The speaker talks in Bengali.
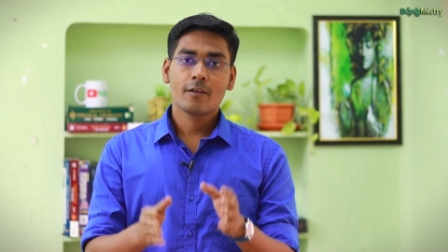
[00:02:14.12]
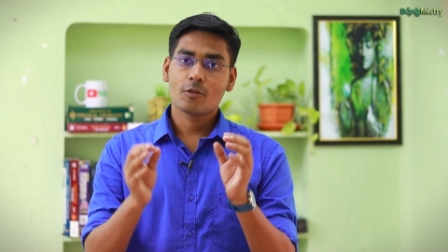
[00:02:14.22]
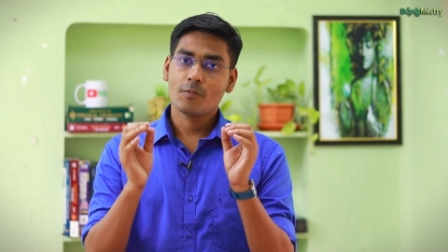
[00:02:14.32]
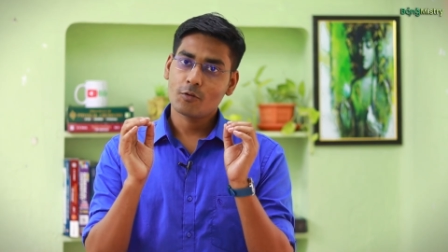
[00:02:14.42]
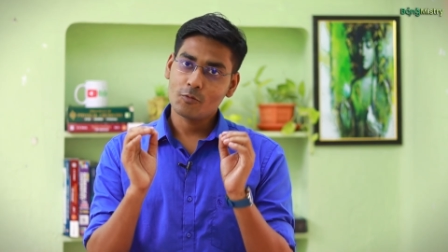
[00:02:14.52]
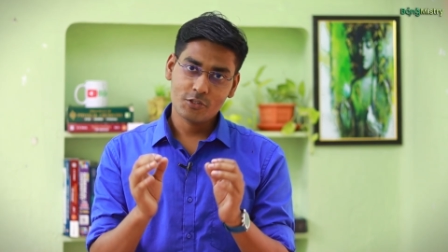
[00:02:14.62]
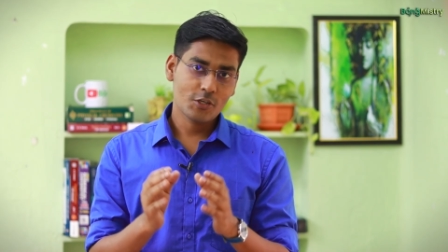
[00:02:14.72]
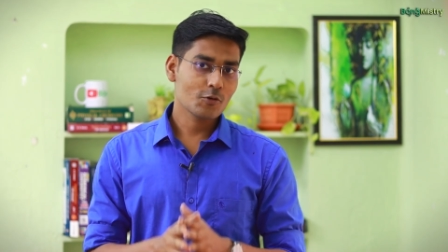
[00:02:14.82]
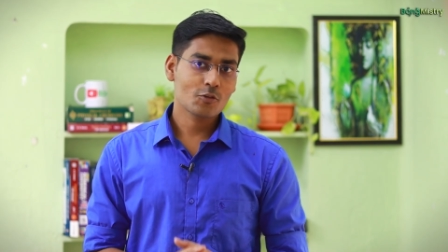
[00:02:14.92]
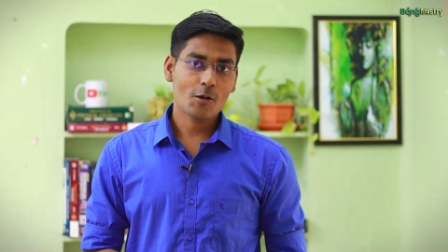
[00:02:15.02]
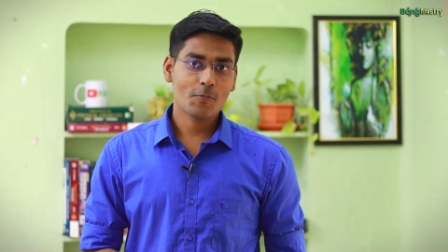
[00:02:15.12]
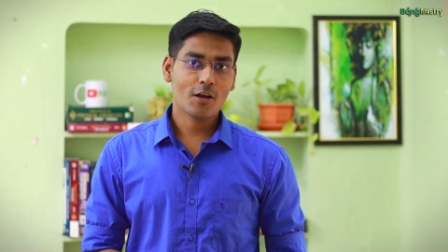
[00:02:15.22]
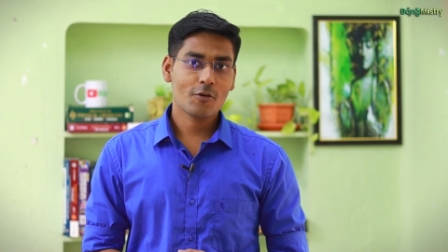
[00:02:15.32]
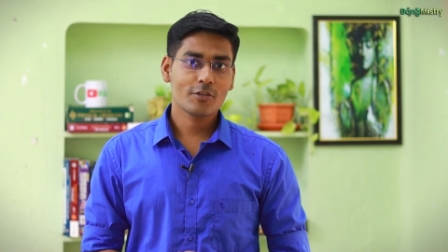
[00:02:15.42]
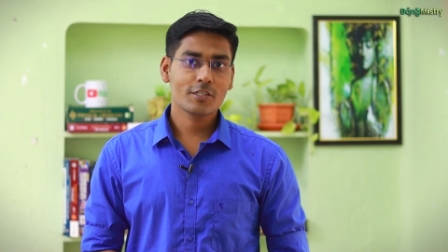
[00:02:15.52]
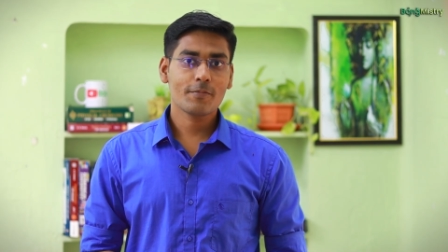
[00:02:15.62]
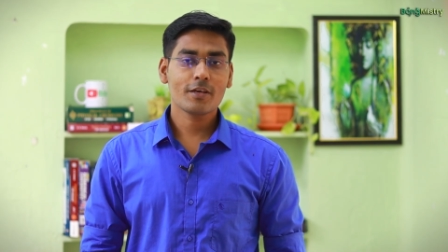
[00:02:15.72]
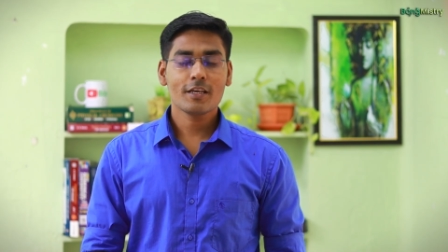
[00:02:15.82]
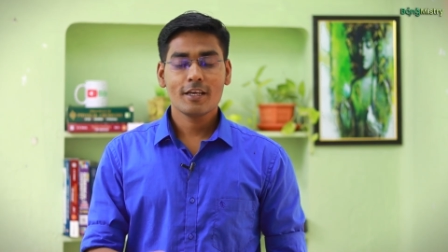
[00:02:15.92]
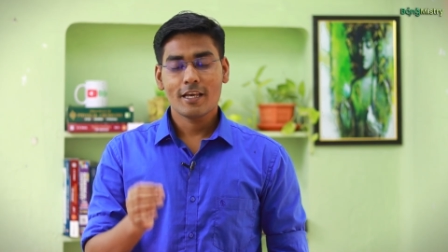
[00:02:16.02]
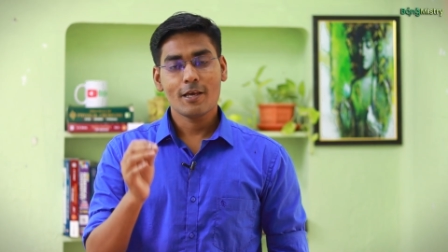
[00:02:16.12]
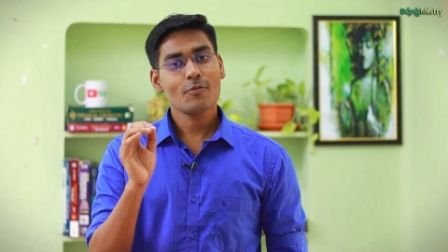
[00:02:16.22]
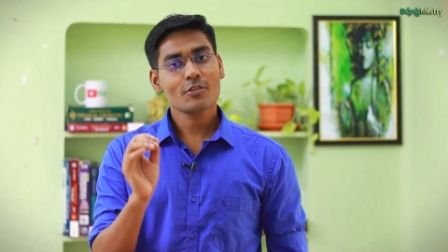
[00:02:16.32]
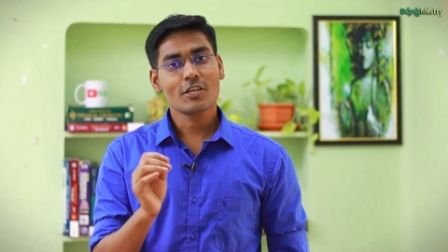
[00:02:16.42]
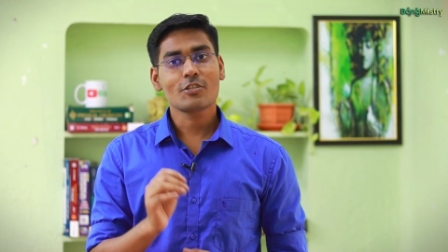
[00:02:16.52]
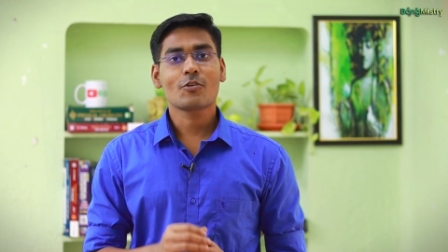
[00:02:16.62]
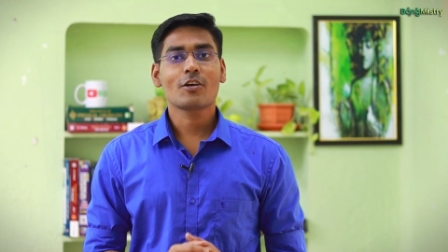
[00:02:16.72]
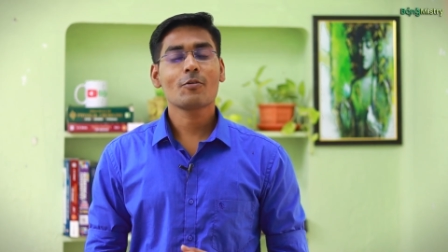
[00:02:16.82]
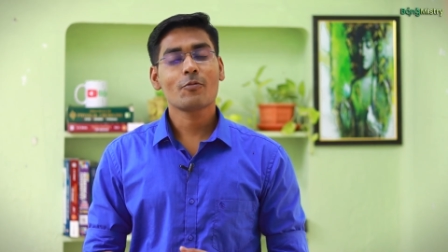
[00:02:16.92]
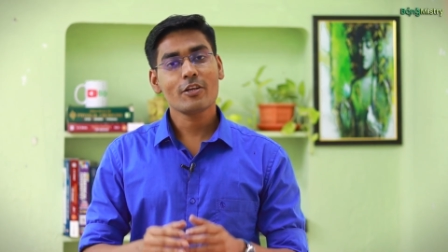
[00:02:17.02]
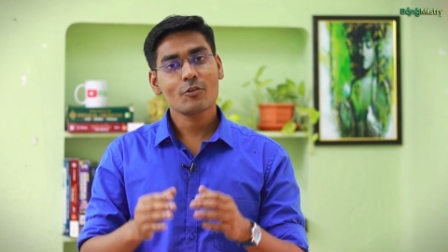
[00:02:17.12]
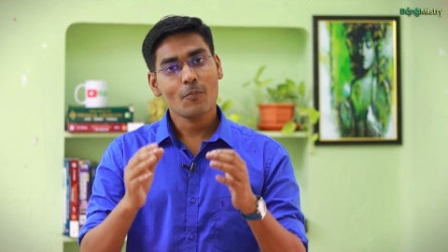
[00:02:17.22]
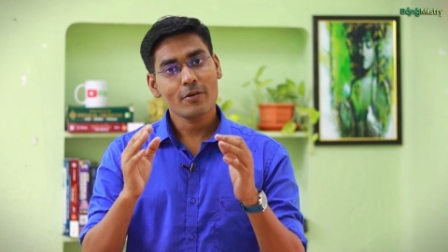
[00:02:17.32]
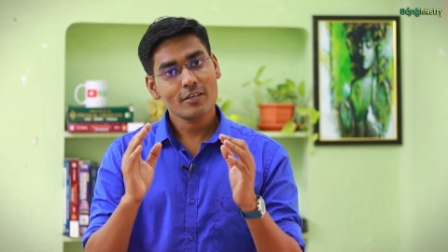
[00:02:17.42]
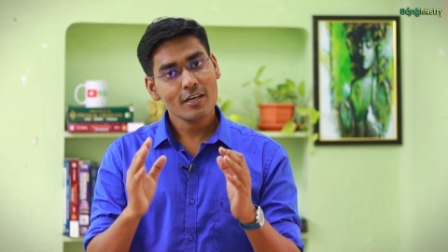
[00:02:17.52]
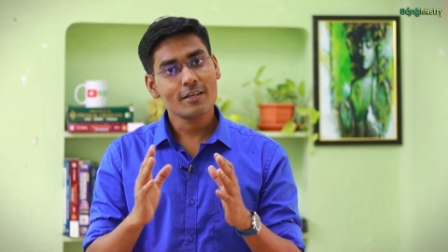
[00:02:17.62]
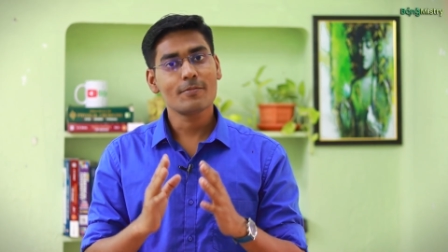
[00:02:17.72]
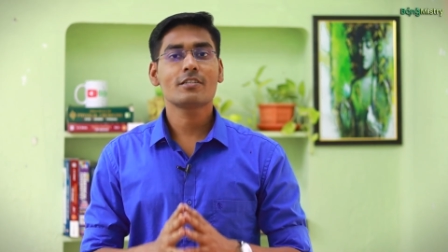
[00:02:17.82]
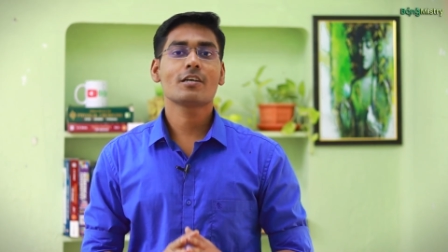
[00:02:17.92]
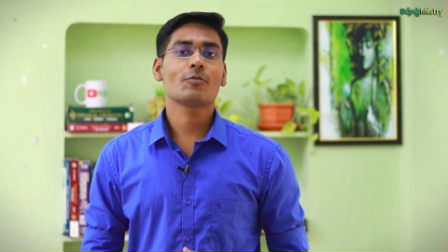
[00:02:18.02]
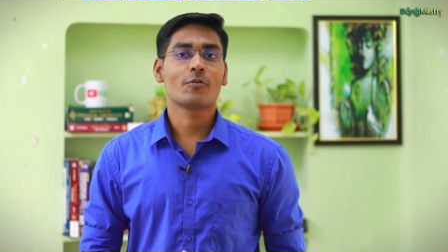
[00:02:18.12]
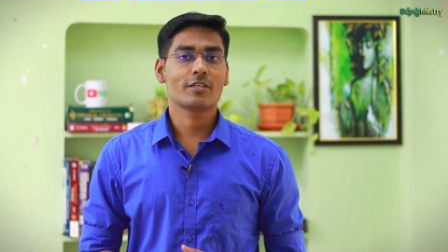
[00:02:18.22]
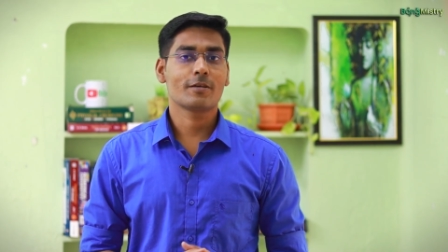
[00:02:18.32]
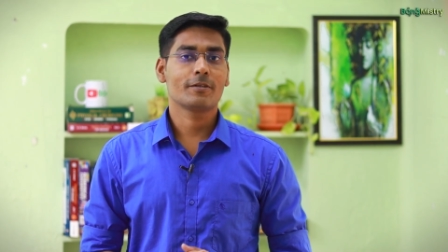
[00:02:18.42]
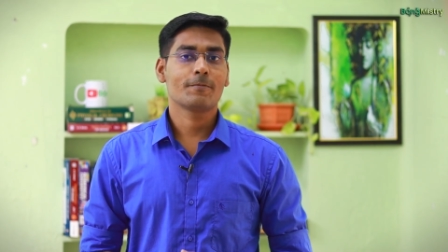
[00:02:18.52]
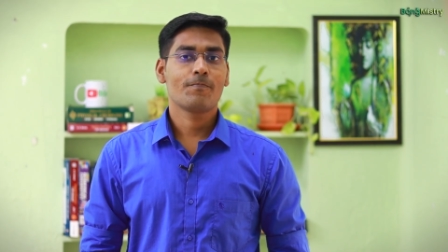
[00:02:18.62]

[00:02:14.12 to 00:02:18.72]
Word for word: তোমার কোশ্চেনও সলভ করা হয়ে যাবে এবং সেই সঙ্গে ওই টপিকটা রিভিশনও হয়ে যাবে